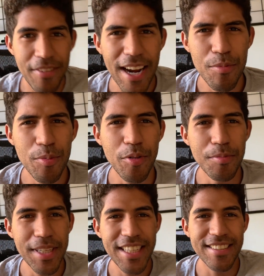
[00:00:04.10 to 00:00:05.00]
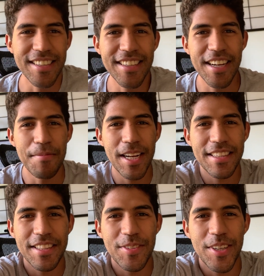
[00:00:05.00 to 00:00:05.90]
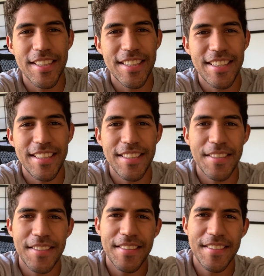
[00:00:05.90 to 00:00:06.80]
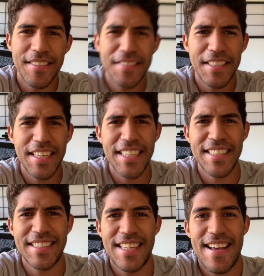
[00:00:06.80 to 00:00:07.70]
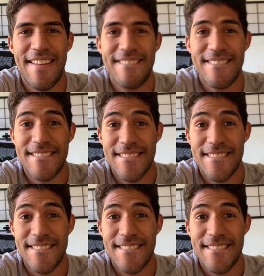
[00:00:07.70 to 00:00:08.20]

Fala, meu povo, beleza? A câmera tá torta aqui. Eita!